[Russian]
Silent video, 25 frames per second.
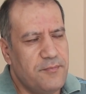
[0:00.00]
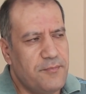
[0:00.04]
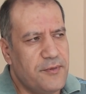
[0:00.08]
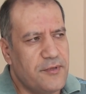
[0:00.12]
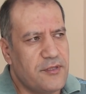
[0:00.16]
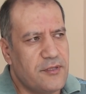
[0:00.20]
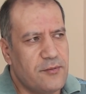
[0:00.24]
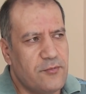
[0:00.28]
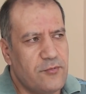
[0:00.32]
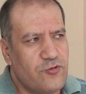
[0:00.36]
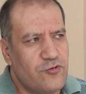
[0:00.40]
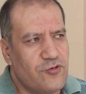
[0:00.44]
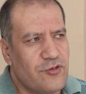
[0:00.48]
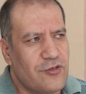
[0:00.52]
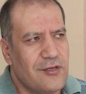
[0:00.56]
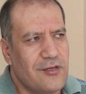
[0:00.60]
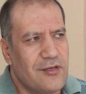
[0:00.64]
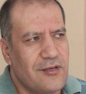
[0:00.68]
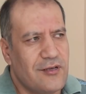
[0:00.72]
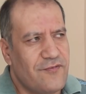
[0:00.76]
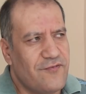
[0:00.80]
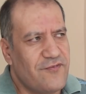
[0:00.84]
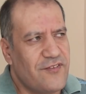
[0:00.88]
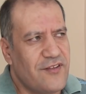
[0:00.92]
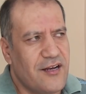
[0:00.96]
потому
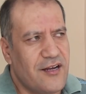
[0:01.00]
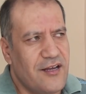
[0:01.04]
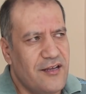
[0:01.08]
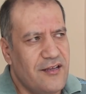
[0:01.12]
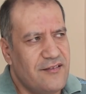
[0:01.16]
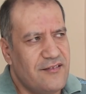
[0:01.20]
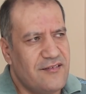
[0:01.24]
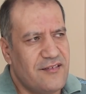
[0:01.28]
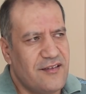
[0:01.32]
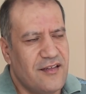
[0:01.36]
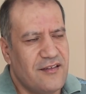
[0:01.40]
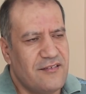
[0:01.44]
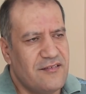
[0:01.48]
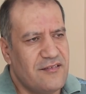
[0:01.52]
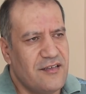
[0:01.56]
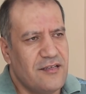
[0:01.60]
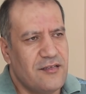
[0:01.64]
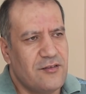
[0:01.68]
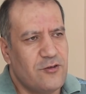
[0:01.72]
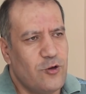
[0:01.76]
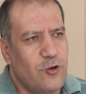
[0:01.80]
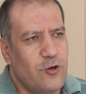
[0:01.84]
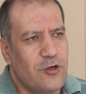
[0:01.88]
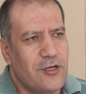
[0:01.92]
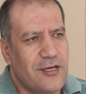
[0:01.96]
что вторая инстанция
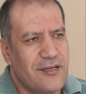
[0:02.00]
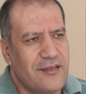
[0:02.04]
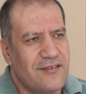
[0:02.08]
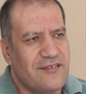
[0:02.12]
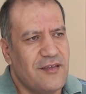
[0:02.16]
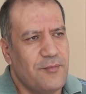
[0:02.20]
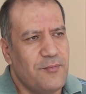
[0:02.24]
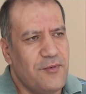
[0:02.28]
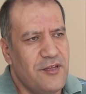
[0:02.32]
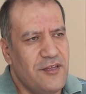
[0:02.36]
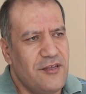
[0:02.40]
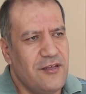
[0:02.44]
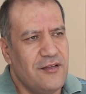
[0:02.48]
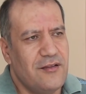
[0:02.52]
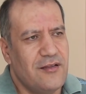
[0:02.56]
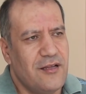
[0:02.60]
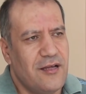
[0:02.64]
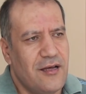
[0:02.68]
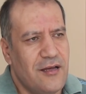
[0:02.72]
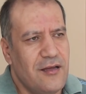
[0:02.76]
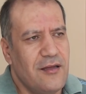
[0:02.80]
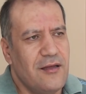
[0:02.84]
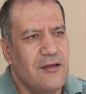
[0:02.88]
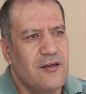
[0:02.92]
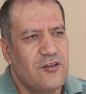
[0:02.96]
только
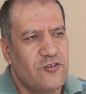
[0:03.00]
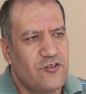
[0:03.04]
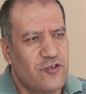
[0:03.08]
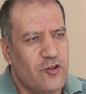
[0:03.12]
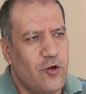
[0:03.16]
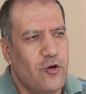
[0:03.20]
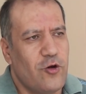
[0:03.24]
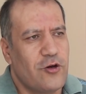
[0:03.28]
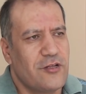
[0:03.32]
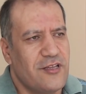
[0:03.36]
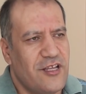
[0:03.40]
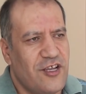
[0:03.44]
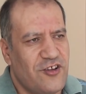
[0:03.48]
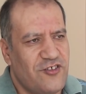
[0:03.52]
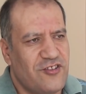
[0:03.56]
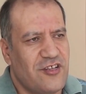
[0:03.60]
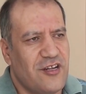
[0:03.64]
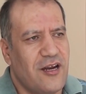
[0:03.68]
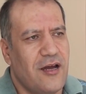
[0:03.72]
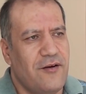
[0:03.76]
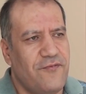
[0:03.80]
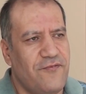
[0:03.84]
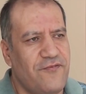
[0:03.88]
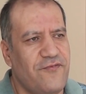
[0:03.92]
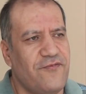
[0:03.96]
заменила срок на
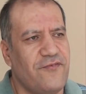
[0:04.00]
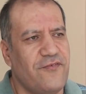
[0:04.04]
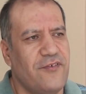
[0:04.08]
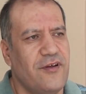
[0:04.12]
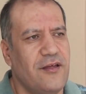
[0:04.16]
штраф.